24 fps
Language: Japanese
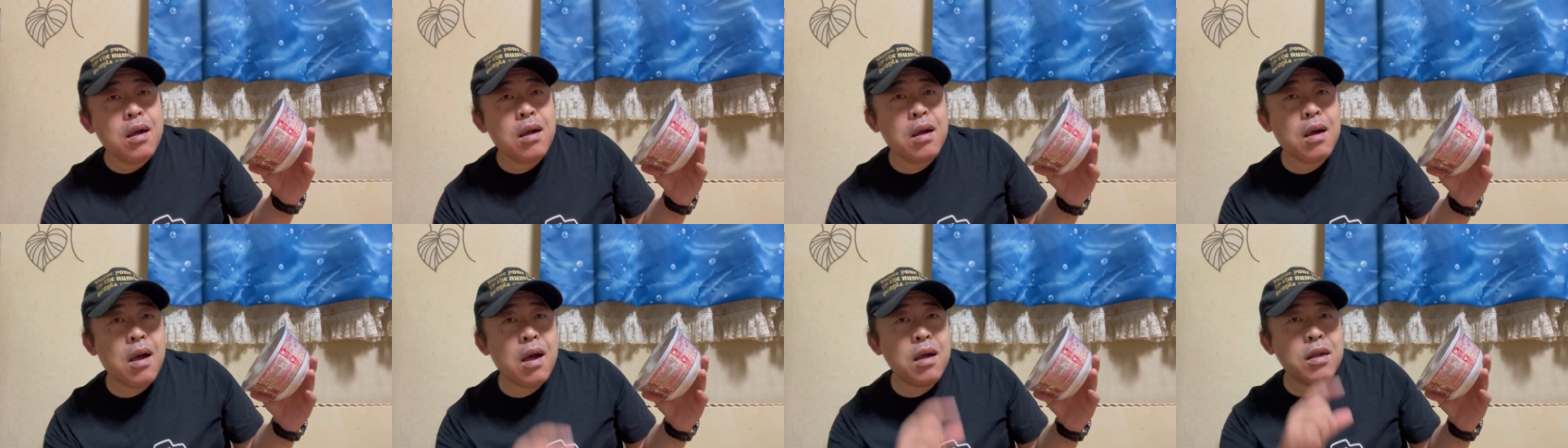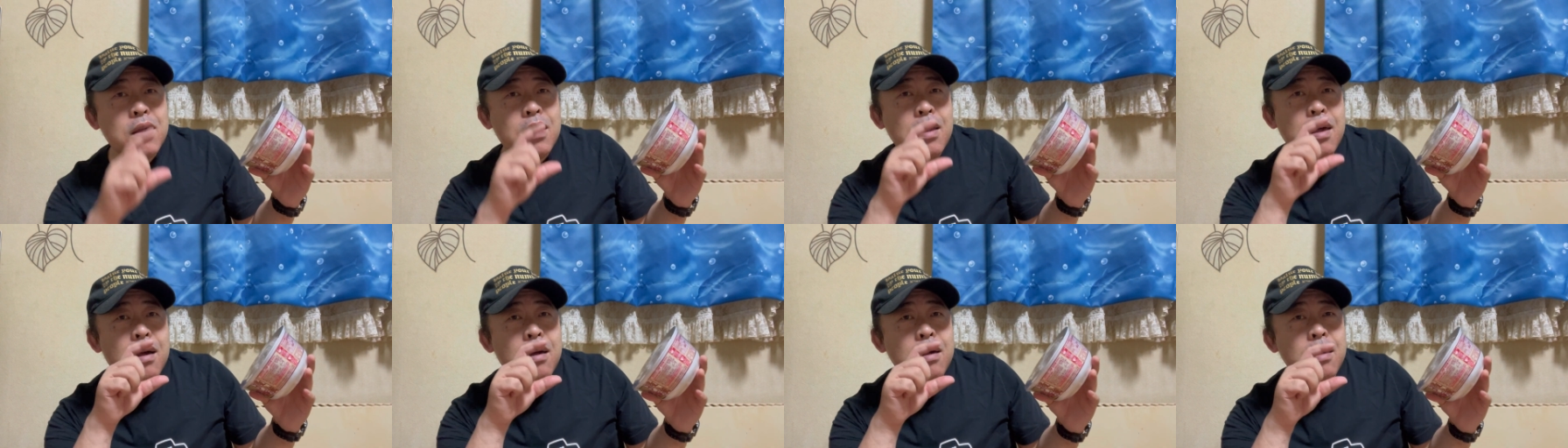か
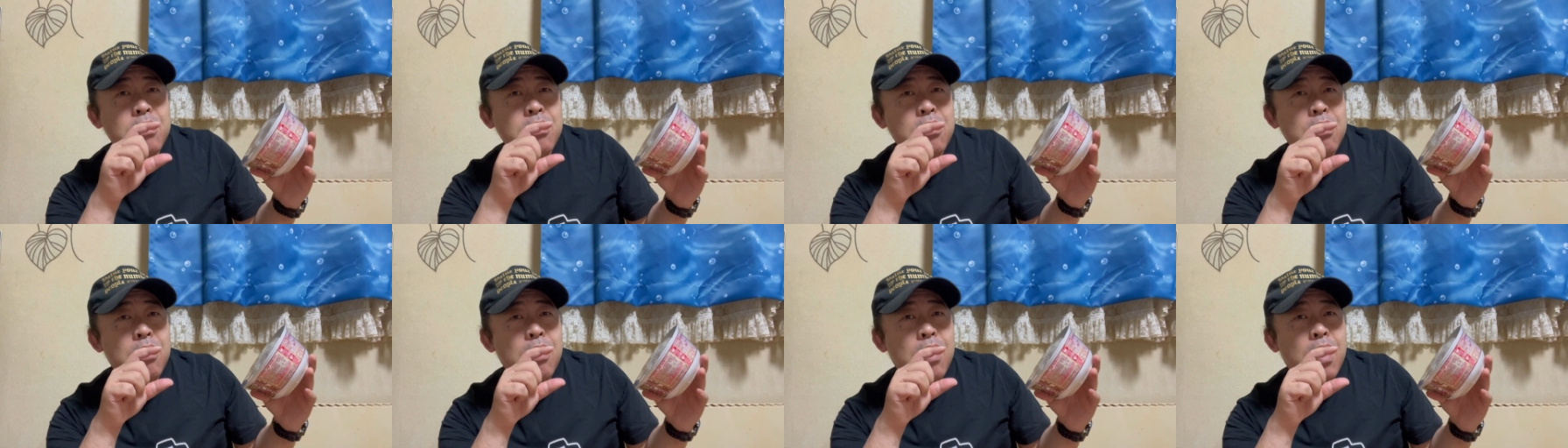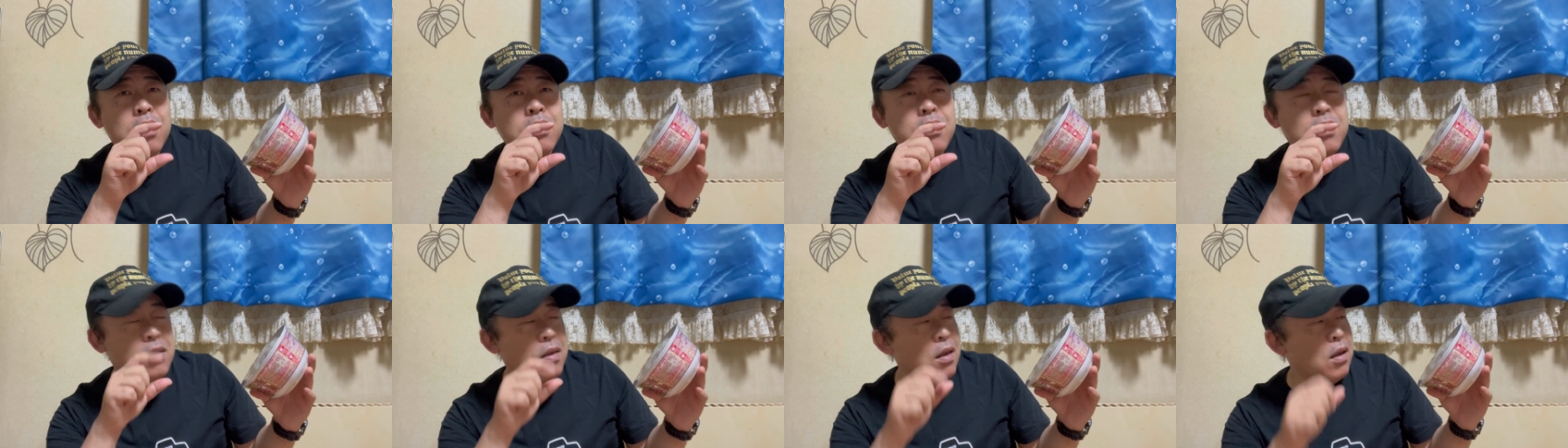き揚げの
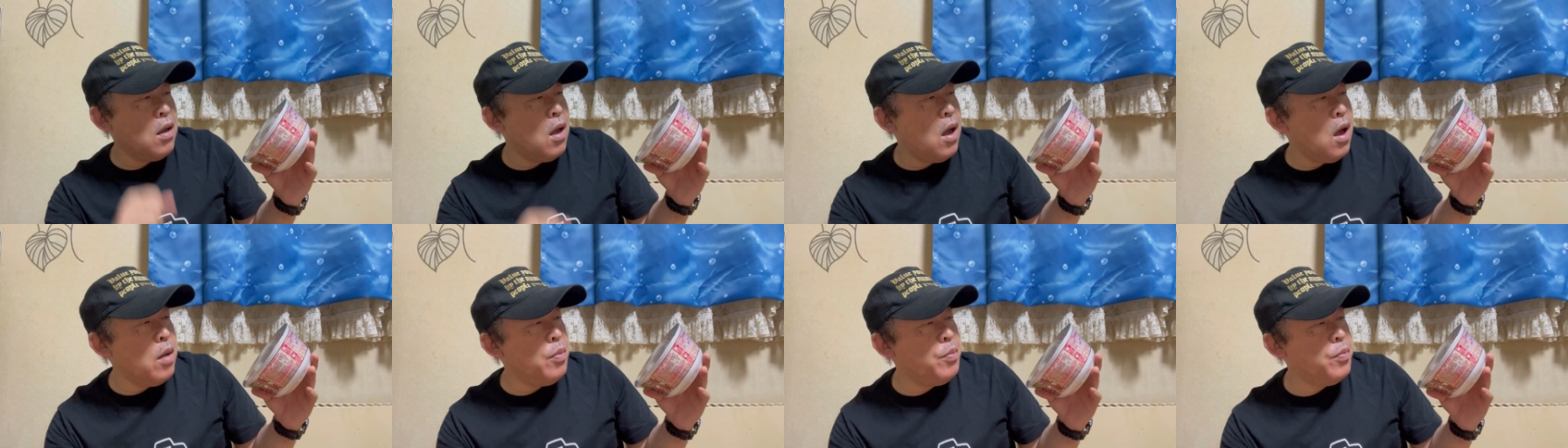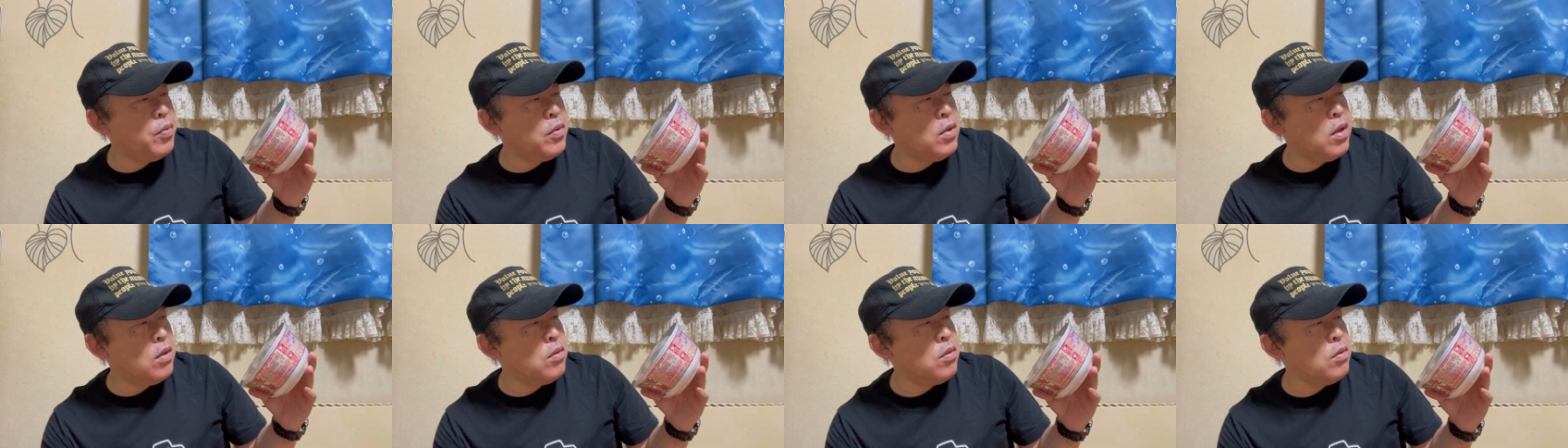厚さが
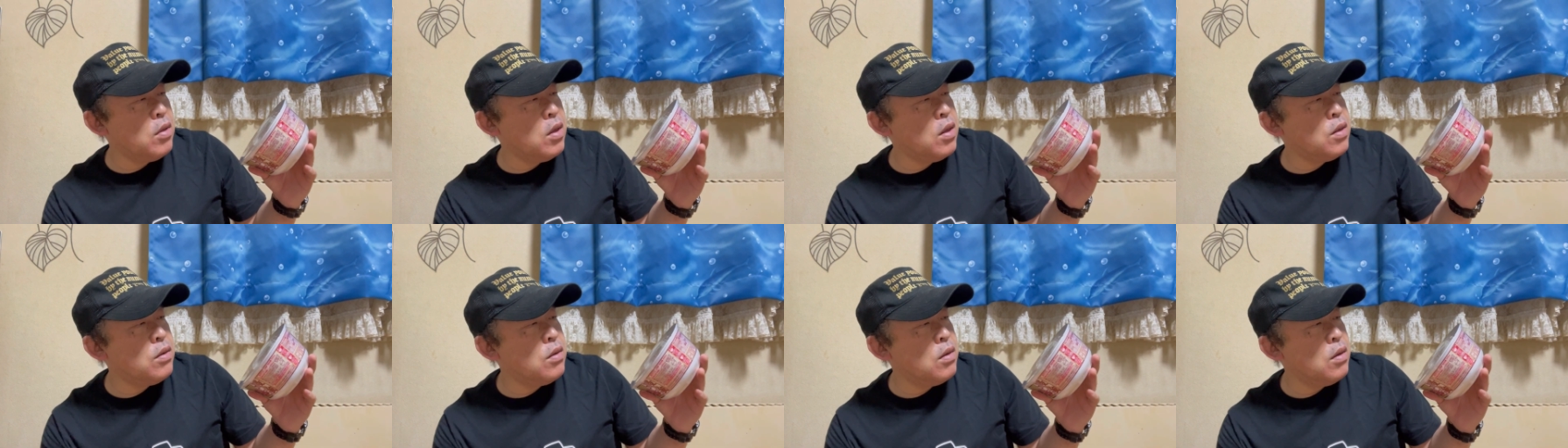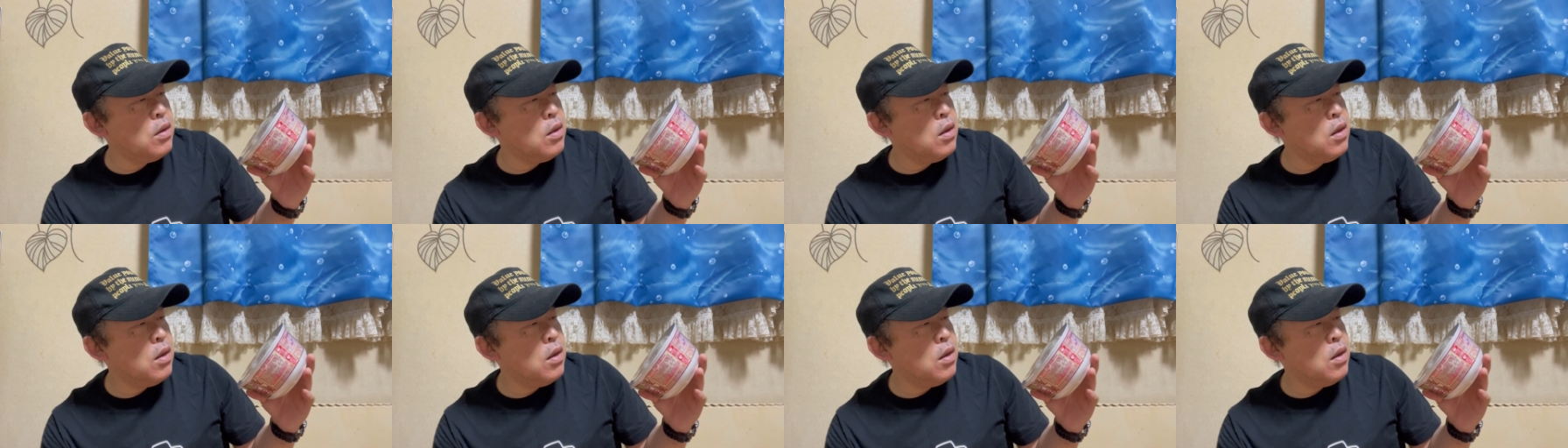アップだそうです